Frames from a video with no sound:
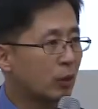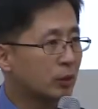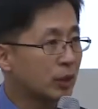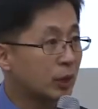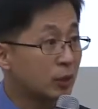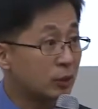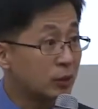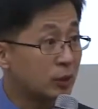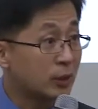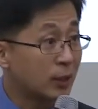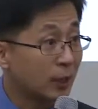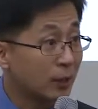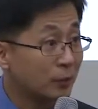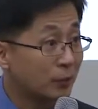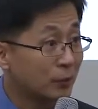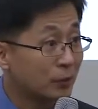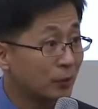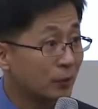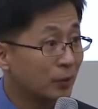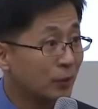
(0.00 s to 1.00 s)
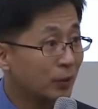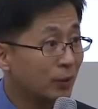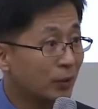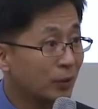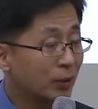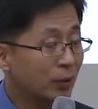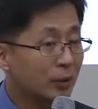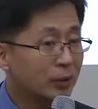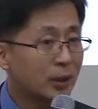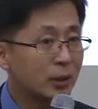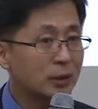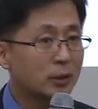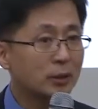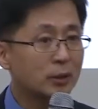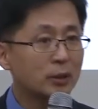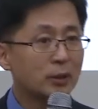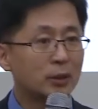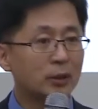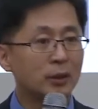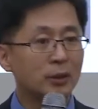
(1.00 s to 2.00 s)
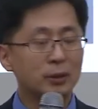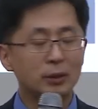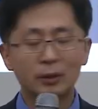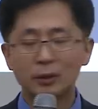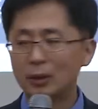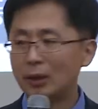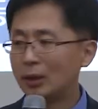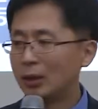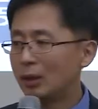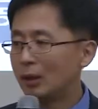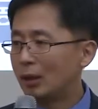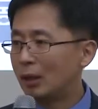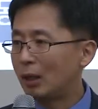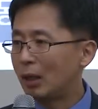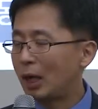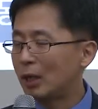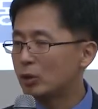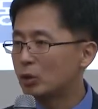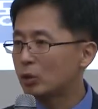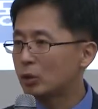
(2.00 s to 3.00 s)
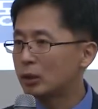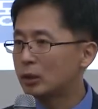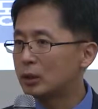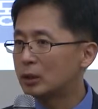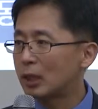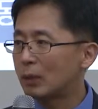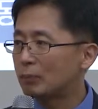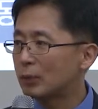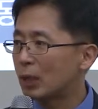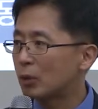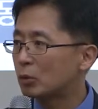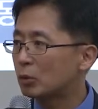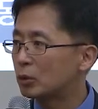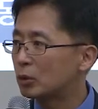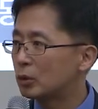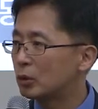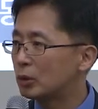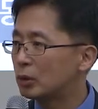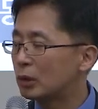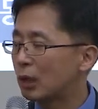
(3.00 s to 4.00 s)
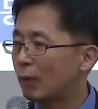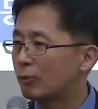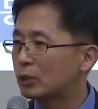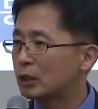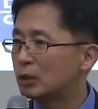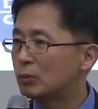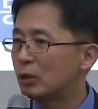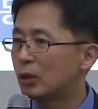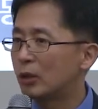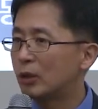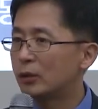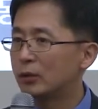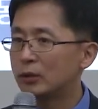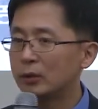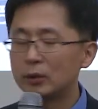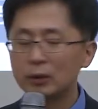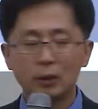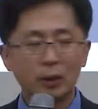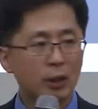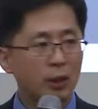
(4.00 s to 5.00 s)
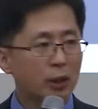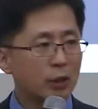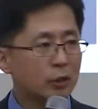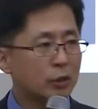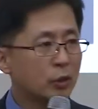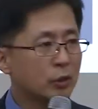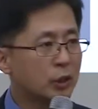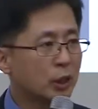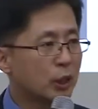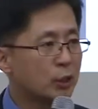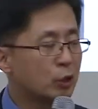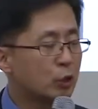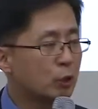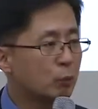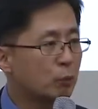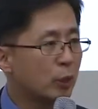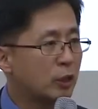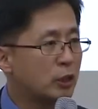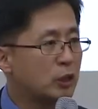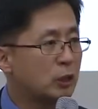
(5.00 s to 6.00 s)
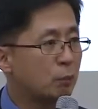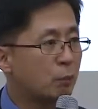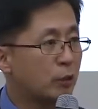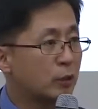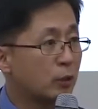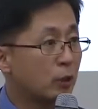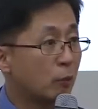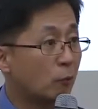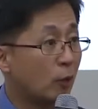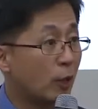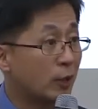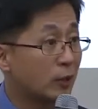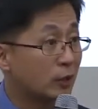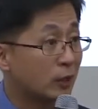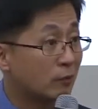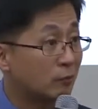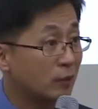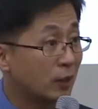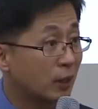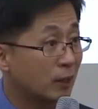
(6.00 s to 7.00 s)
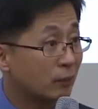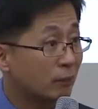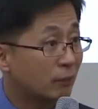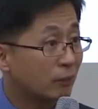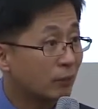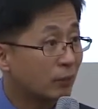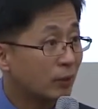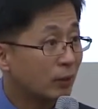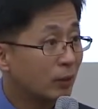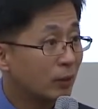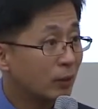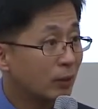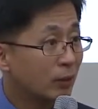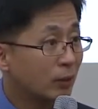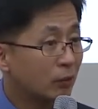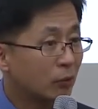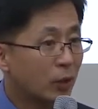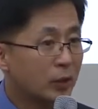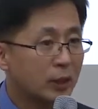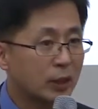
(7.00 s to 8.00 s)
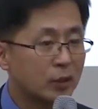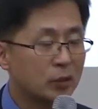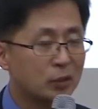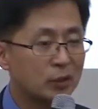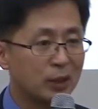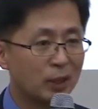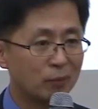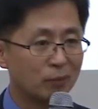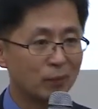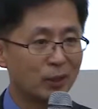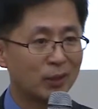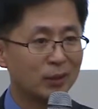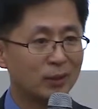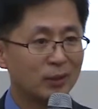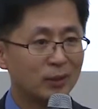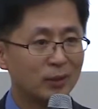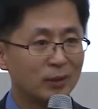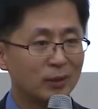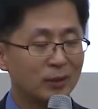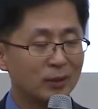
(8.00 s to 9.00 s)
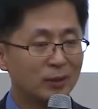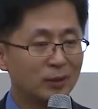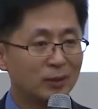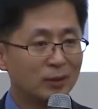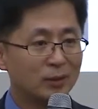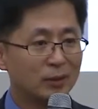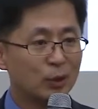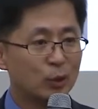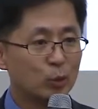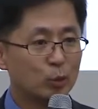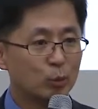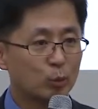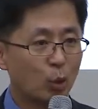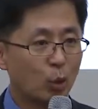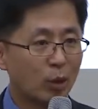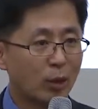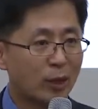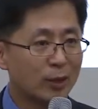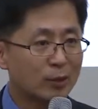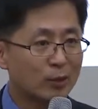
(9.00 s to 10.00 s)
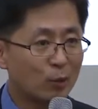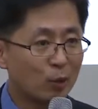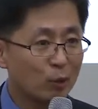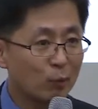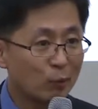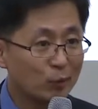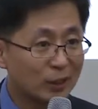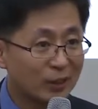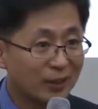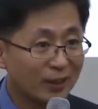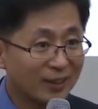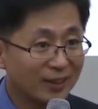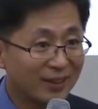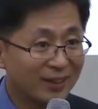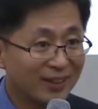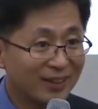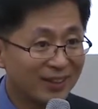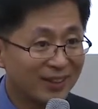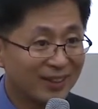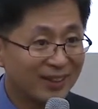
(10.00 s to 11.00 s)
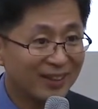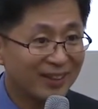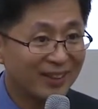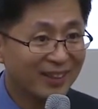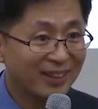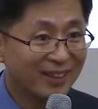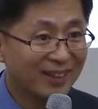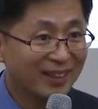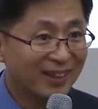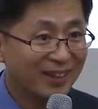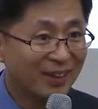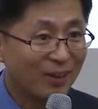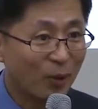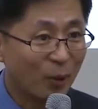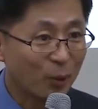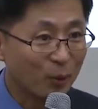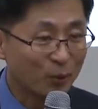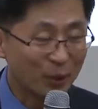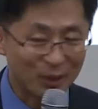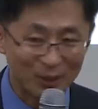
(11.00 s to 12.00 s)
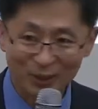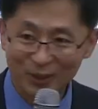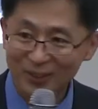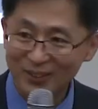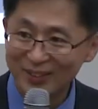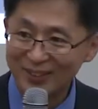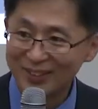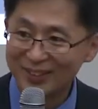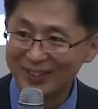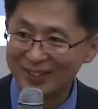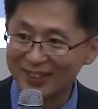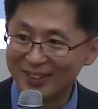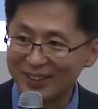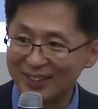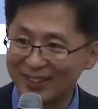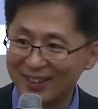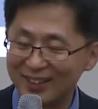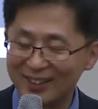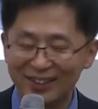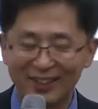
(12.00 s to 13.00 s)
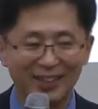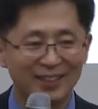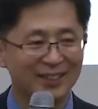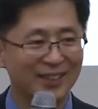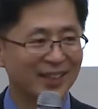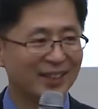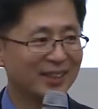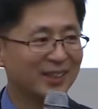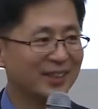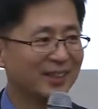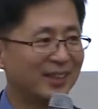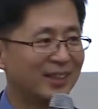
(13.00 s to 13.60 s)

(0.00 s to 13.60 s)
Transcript: 굉장히 큰 시장이거든요. 사실은 한중일 삼 개국을 합치면 전 세계 지디피의 이십 퍼센트를 넘어가기 때문에 굉장히 큰 시장입니다. 근데 요즘 돌아가는 꼴을 보니까 어렵겠죠? 어, 굉장히,